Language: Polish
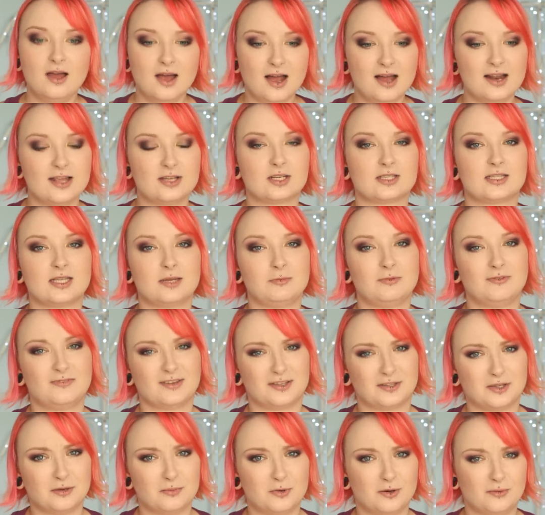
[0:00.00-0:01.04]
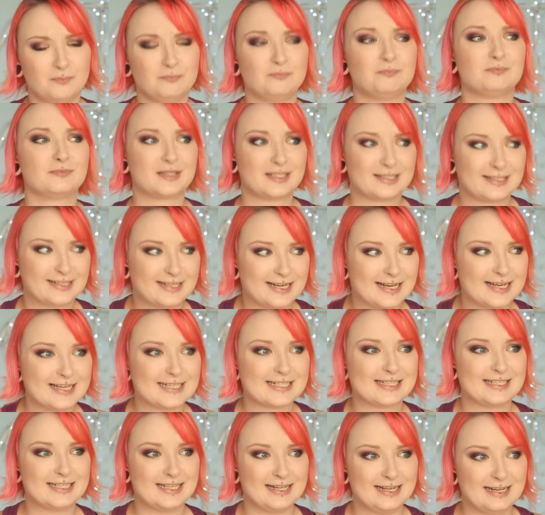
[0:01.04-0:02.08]
Ale czasami wiadomo,
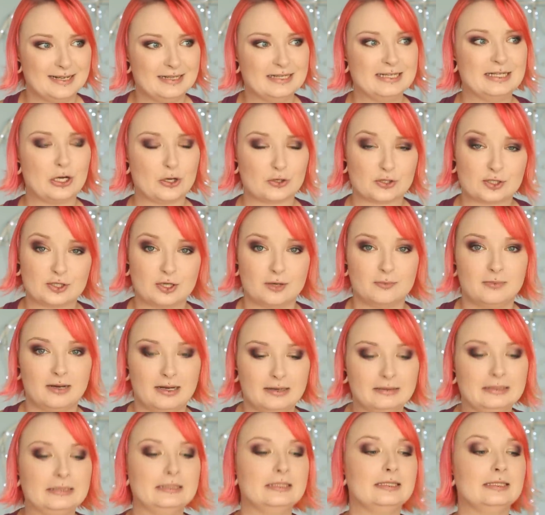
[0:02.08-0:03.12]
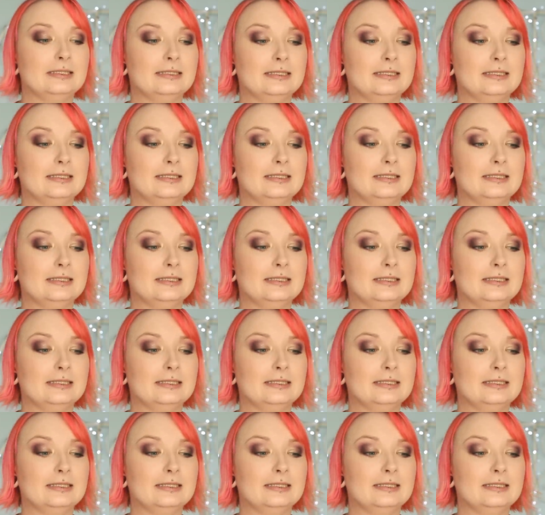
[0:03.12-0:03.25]
każda osoba